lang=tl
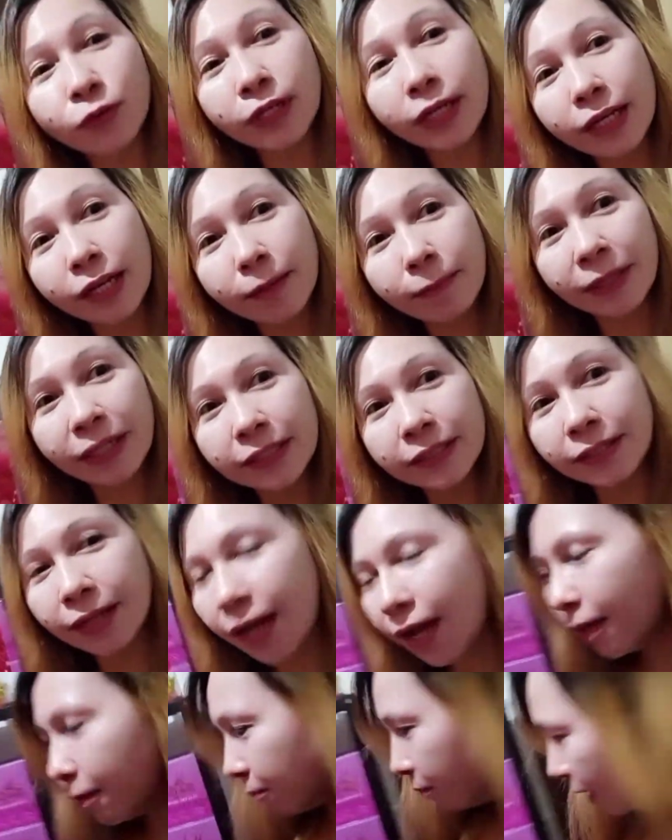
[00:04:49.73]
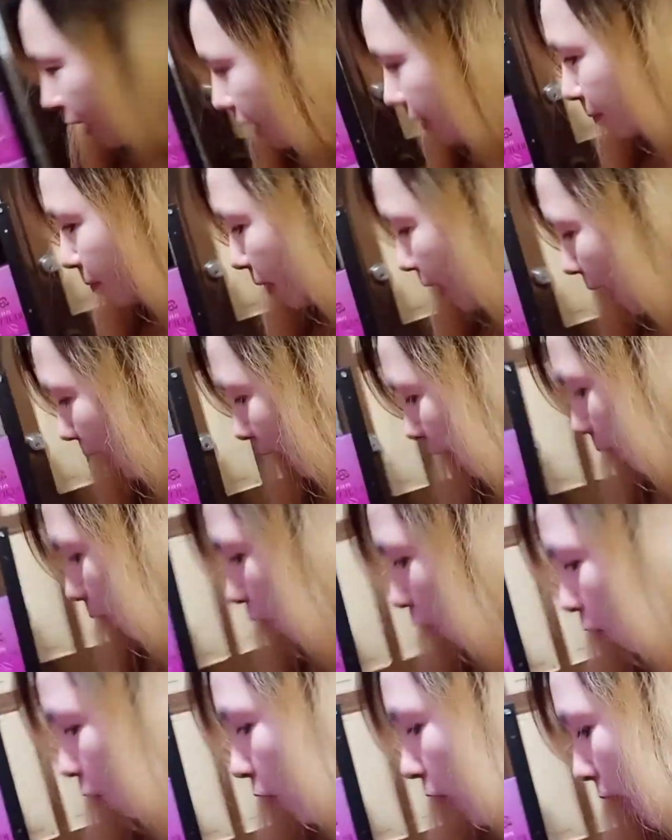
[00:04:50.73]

na naman yan. By Bell Glow.